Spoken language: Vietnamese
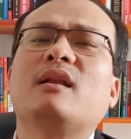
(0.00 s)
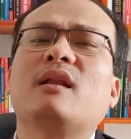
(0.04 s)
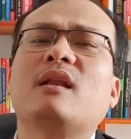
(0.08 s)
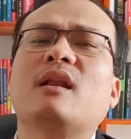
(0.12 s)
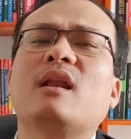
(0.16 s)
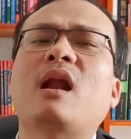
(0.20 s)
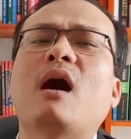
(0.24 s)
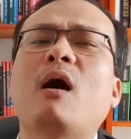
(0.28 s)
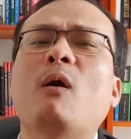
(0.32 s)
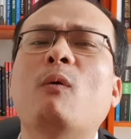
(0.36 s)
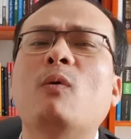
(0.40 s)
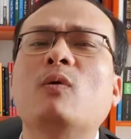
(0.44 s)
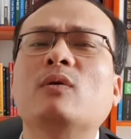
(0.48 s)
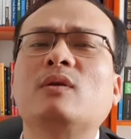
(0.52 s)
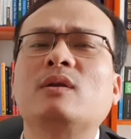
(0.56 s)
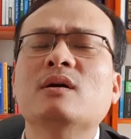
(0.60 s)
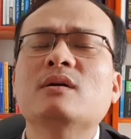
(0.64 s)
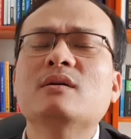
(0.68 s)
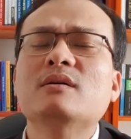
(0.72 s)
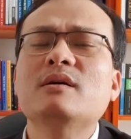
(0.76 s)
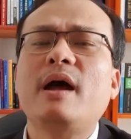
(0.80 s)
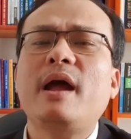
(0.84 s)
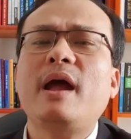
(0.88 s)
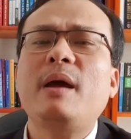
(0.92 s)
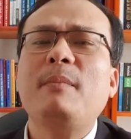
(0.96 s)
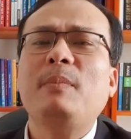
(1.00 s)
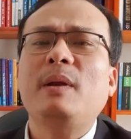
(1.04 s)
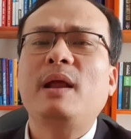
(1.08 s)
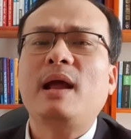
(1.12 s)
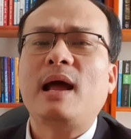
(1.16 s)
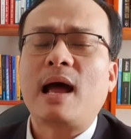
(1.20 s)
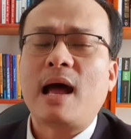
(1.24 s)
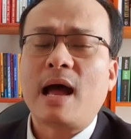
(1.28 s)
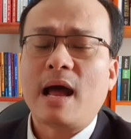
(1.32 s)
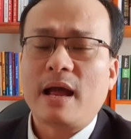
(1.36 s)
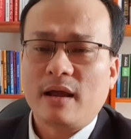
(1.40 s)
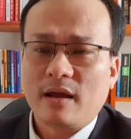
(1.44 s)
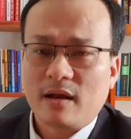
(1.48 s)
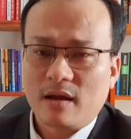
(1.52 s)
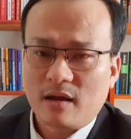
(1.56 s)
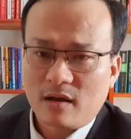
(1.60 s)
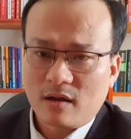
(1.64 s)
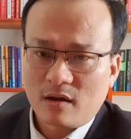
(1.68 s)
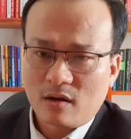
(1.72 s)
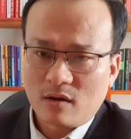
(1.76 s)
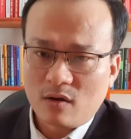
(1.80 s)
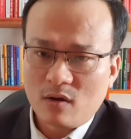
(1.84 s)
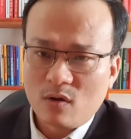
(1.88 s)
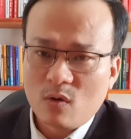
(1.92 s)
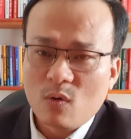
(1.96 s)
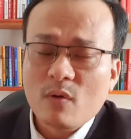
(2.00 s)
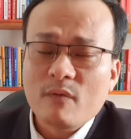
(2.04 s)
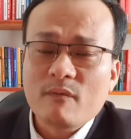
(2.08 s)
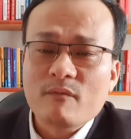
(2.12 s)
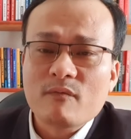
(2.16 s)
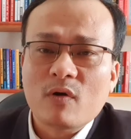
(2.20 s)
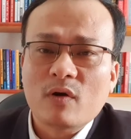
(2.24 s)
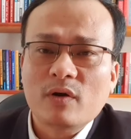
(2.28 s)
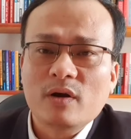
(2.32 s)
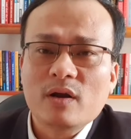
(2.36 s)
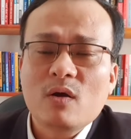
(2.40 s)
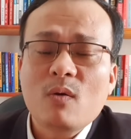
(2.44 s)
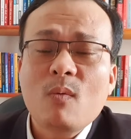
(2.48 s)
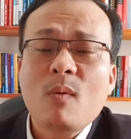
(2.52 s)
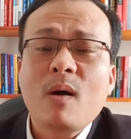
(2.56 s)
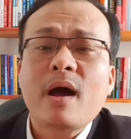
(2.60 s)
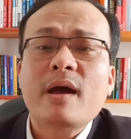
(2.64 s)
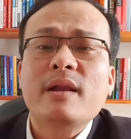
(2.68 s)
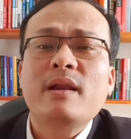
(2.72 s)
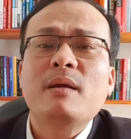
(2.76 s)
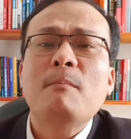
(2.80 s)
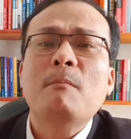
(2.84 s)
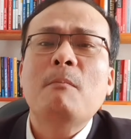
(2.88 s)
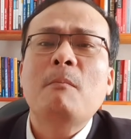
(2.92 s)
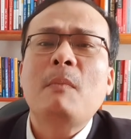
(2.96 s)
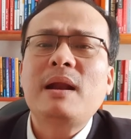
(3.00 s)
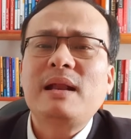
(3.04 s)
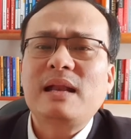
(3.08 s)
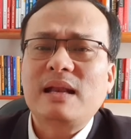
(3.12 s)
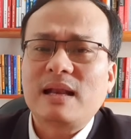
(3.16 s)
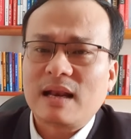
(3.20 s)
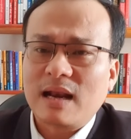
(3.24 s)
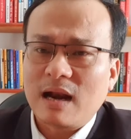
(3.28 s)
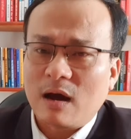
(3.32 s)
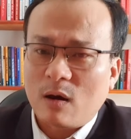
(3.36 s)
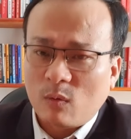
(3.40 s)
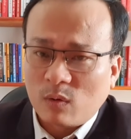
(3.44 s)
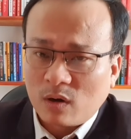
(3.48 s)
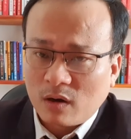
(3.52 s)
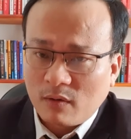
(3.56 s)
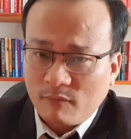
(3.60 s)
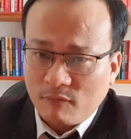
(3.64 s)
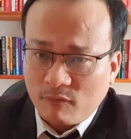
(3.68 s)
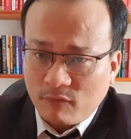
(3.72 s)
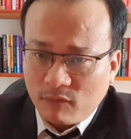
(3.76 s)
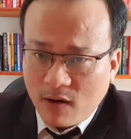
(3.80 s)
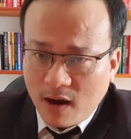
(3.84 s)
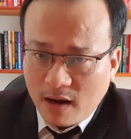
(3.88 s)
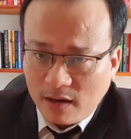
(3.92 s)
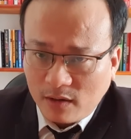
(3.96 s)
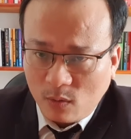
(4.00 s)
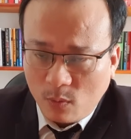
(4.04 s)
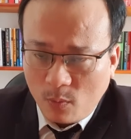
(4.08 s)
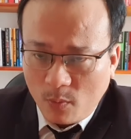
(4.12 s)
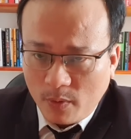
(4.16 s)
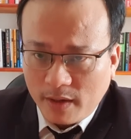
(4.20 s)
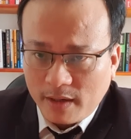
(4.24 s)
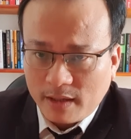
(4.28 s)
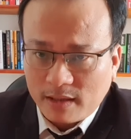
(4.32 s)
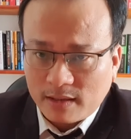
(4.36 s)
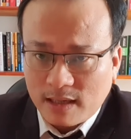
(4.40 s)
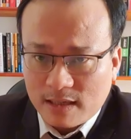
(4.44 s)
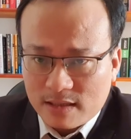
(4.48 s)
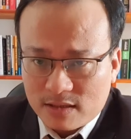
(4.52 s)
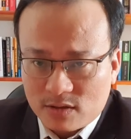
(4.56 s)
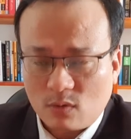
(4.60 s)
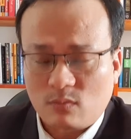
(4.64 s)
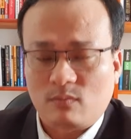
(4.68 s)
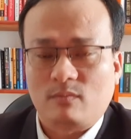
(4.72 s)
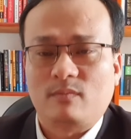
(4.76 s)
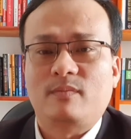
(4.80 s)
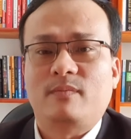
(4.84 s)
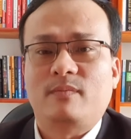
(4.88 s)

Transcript: đầu tư FDI cái nguồn vốn nước ngoài nó bắt đầu nó phát huy tác dụng